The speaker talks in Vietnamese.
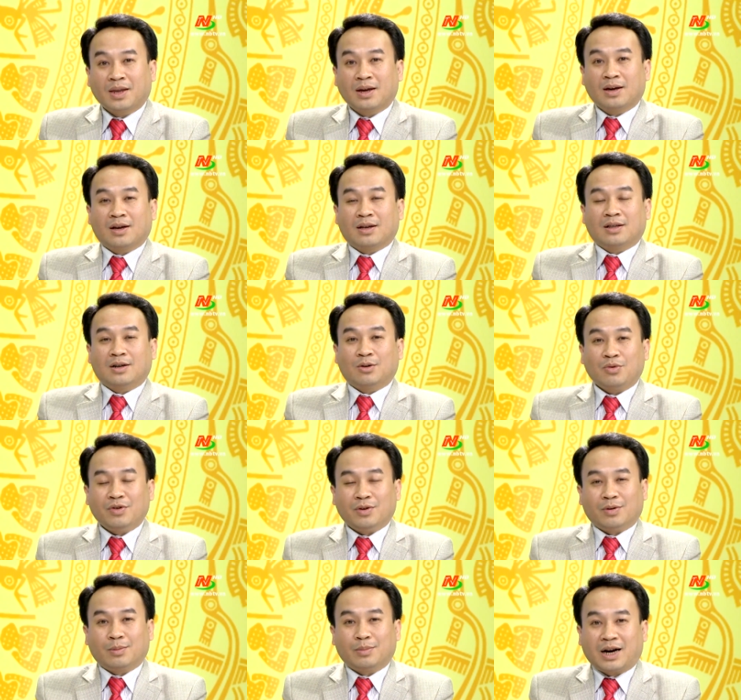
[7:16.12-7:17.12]
Vâng. Thưa quý
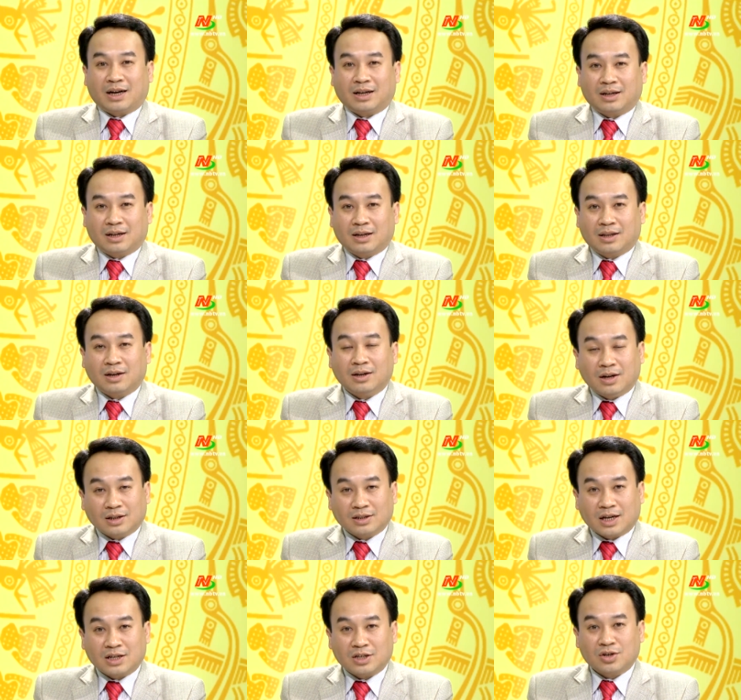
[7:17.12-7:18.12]
vị và các bạn, Thời
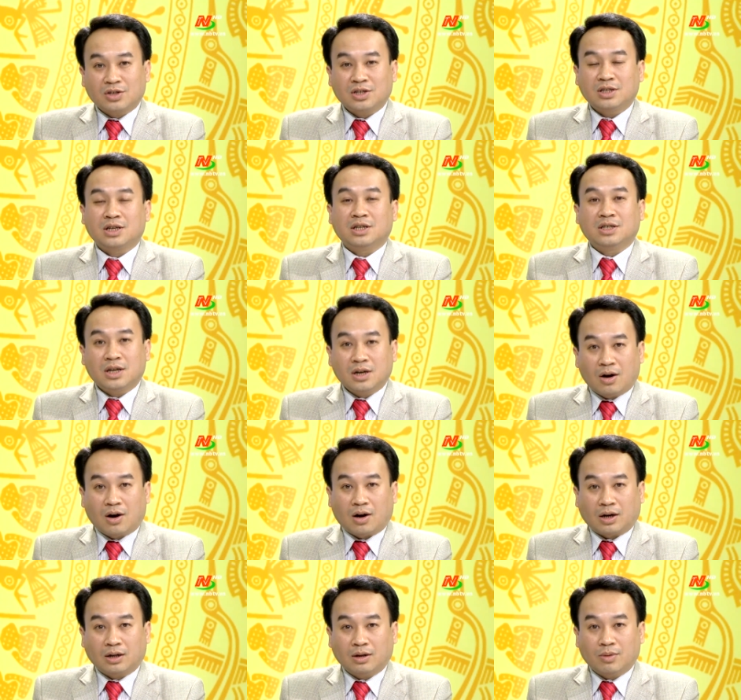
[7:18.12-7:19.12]
lượng dành cho chương trình dân
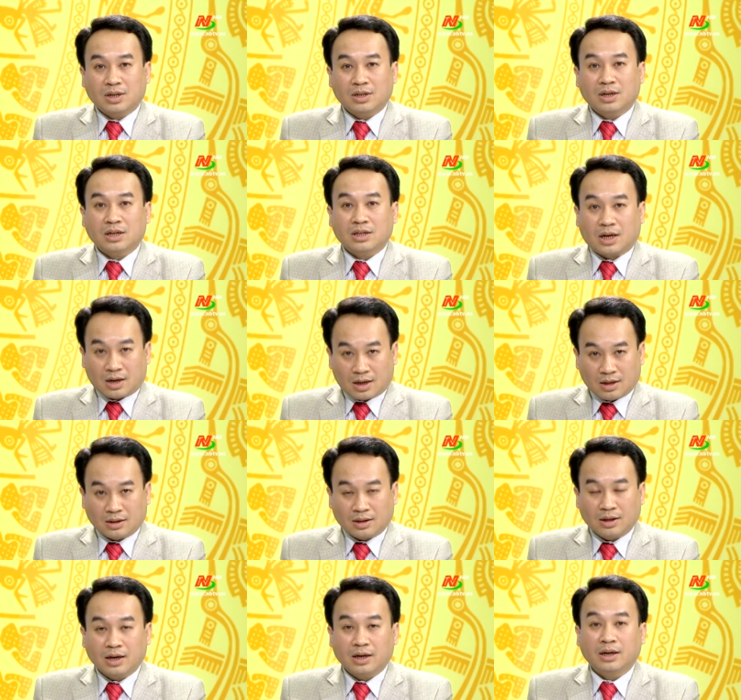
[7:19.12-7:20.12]
hỏi cơ quan chức năng trả
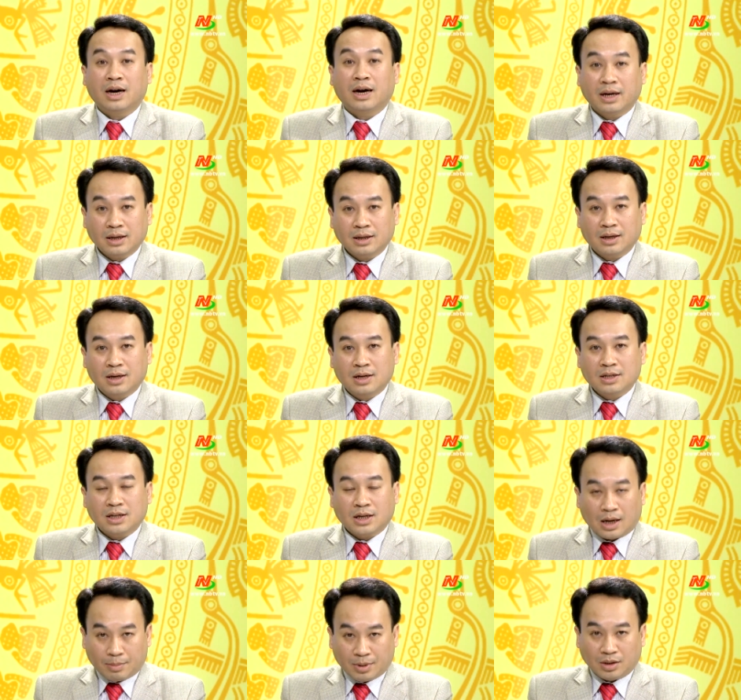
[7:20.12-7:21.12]
lời tới đây đã hết.
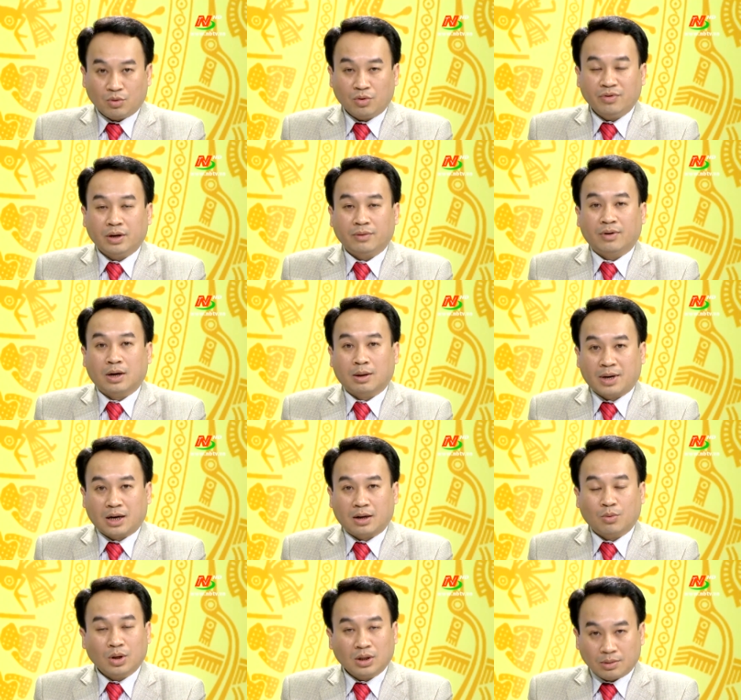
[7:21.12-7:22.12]
Xin cảm ơn quý vị và các
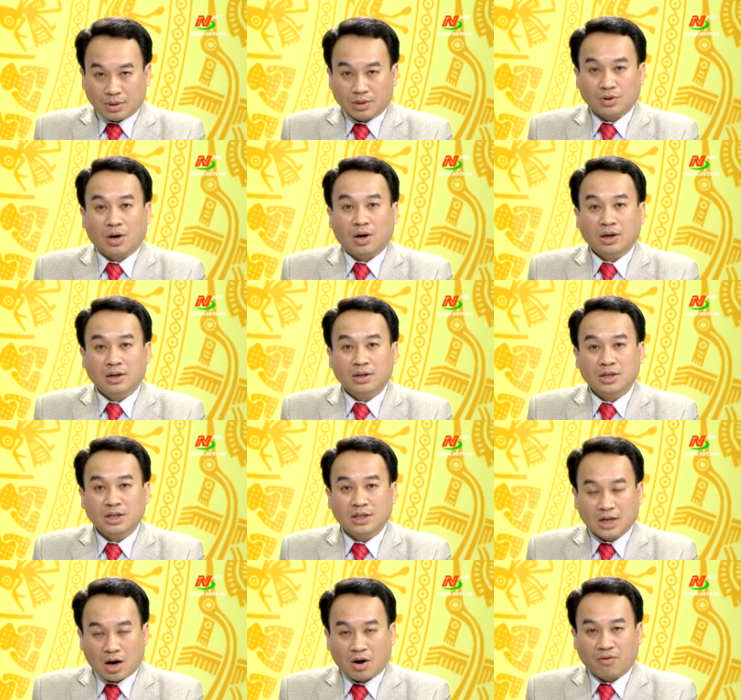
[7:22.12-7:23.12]
bạn đã quan tâm theo dõi.
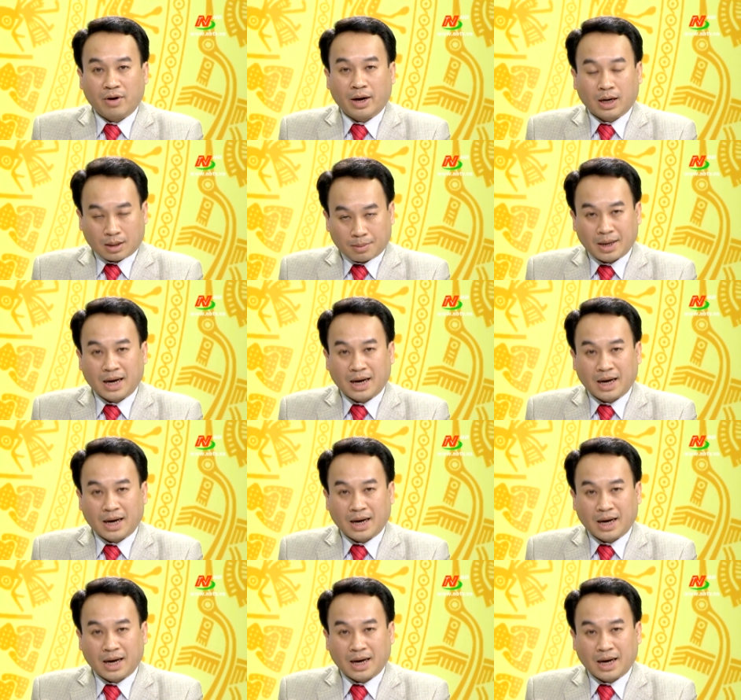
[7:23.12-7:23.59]
Xin chào và hẹn gặp lại.